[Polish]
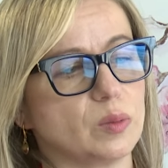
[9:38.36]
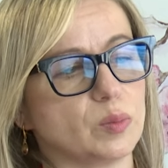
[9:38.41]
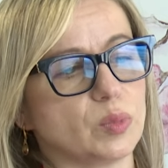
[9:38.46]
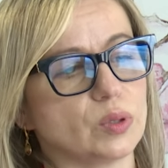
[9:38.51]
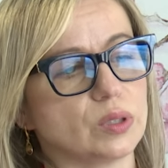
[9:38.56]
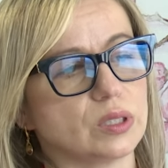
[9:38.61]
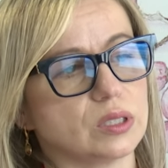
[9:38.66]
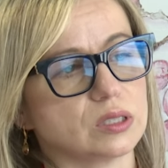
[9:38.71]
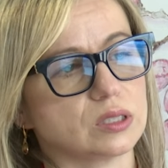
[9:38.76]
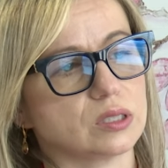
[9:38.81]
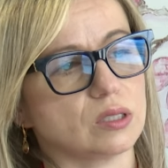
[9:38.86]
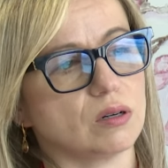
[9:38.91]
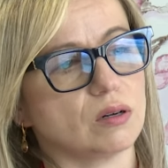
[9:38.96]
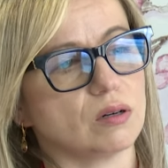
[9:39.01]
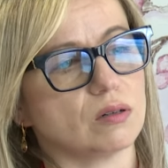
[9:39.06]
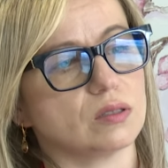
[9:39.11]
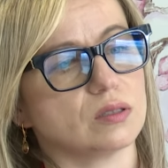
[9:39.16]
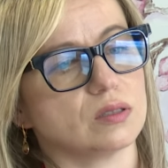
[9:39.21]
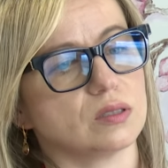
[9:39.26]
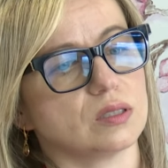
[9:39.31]
Póki
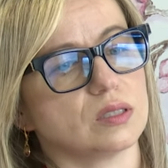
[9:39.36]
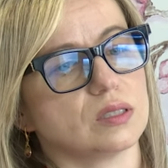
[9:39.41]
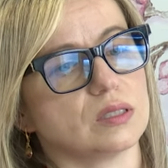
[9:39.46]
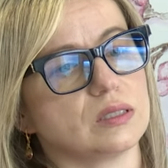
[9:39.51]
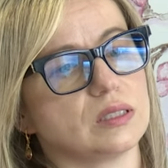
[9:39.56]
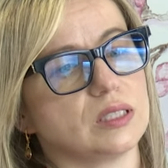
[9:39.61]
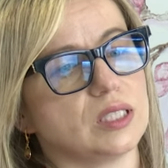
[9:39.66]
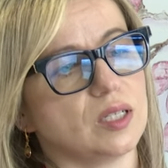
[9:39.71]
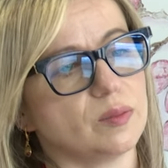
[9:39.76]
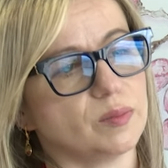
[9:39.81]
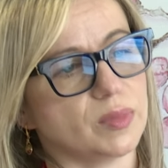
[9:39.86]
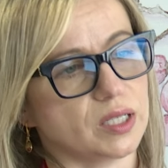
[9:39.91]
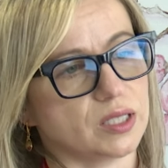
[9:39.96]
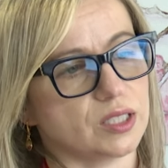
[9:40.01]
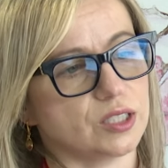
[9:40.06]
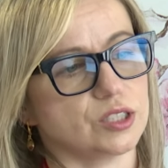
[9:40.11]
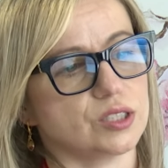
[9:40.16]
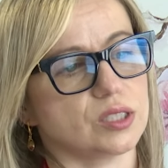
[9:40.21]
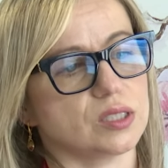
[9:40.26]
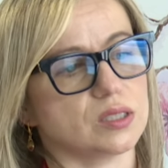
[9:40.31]
co y, nie ma
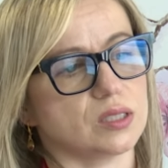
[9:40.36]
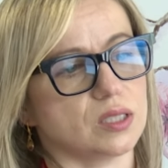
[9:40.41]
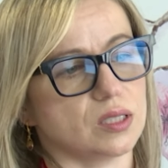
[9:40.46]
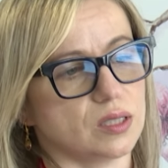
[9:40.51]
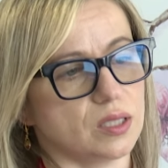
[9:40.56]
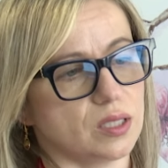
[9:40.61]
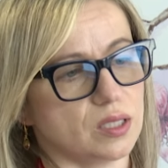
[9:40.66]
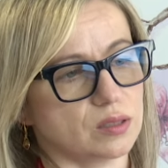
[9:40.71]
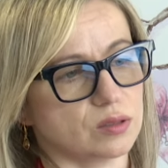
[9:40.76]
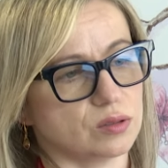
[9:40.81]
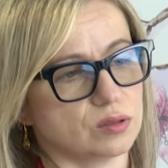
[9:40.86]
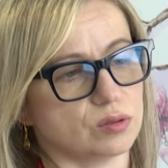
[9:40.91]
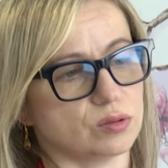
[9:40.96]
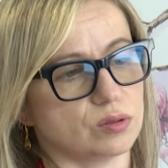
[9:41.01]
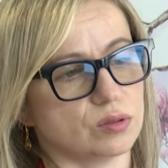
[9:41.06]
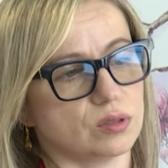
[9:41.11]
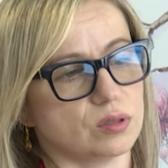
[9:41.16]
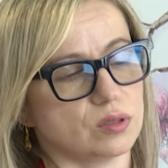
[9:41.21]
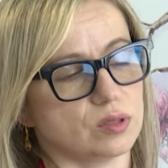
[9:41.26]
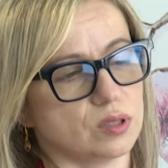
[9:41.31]
jeszcze
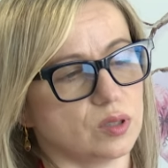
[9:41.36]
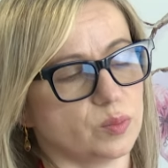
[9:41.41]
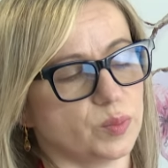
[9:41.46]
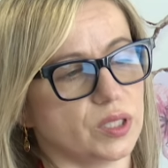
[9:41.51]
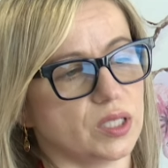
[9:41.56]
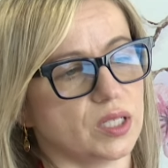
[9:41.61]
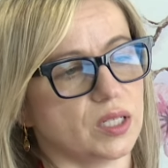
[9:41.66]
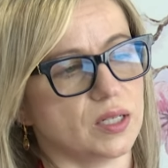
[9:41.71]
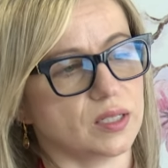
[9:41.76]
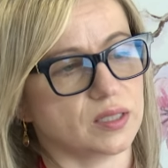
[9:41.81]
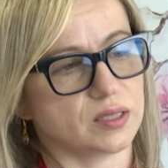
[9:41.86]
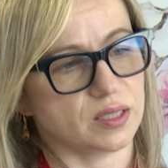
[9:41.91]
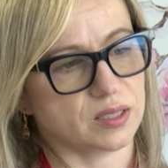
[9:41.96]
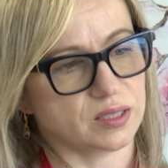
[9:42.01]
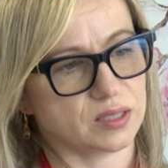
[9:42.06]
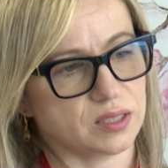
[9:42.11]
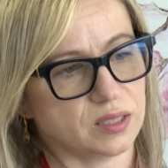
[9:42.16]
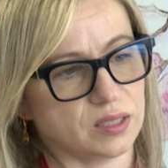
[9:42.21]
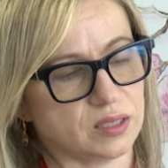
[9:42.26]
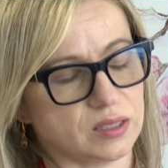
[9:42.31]
standardu y, opieki
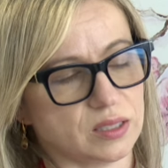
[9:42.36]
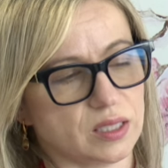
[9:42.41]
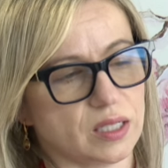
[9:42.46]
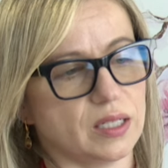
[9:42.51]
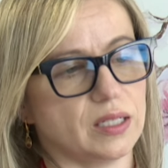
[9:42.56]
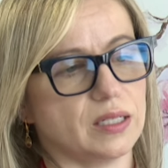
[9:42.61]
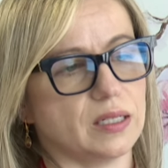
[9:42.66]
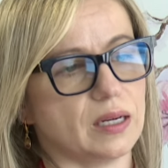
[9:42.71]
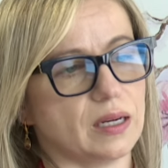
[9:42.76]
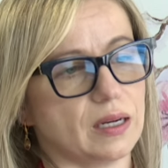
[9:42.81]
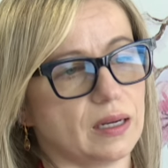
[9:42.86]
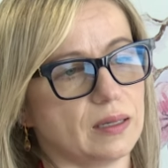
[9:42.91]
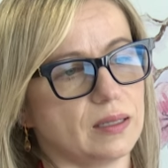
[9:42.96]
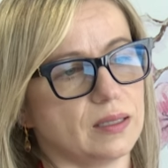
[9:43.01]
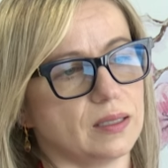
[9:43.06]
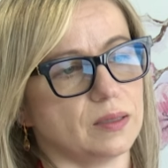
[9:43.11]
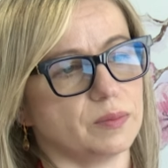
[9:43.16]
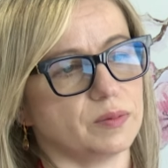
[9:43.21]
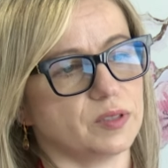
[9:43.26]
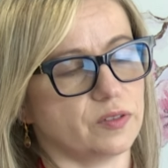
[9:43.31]
laktacyjnej,
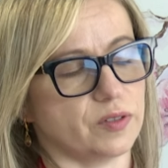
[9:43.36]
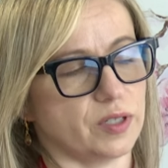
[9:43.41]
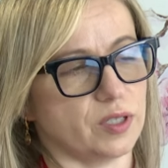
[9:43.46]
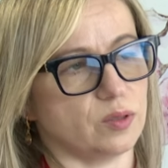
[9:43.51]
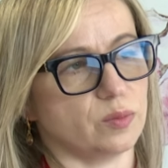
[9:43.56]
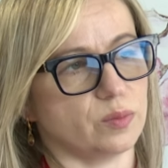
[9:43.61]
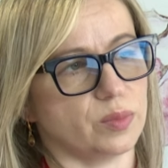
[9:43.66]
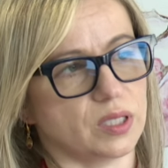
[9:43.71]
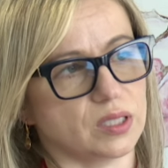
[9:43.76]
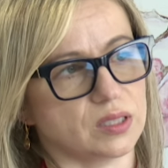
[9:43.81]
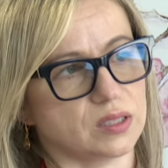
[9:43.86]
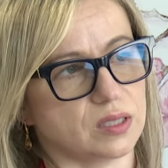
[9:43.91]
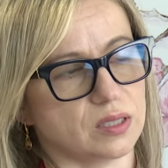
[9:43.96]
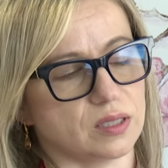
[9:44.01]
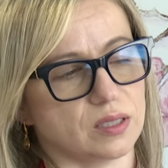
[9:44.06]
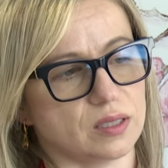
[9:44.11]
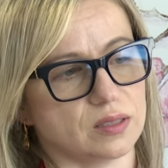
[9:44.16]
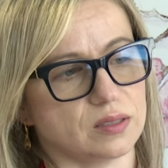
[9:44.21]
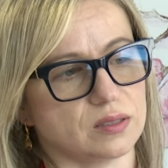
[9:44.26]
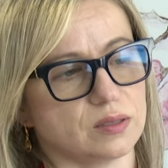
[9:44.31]
ale trwają
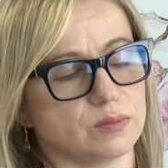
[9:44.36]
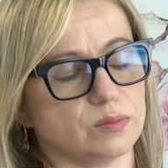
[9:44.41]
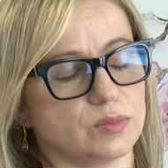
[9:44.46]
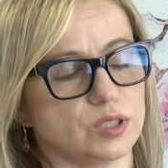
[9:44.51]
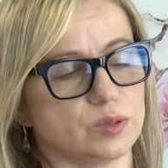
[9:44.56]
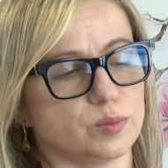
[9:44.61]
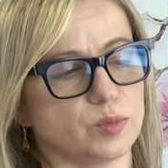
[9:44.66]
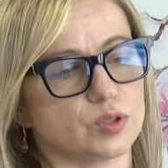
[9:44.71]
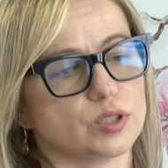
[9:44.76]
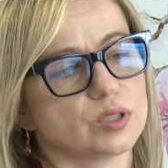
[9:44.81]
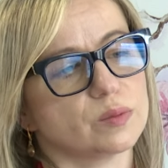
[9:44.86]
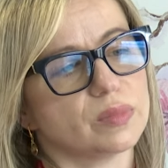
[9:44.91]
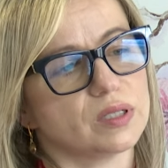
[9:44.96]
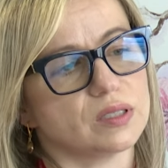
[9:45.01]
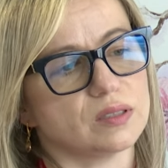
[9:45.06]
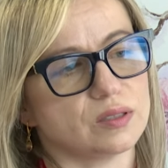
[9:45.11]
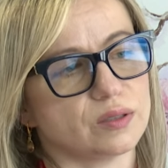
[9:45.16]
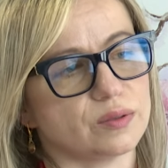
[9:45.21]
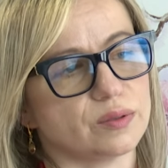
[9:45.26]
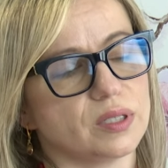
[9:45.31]
prace nad tym. Być może
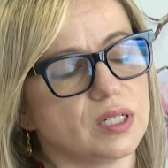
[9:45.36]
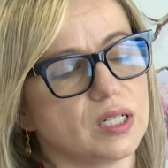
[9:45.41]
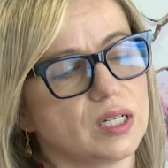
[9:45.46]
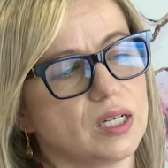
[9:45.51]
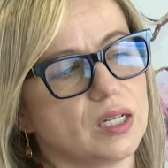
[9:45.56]
będą y,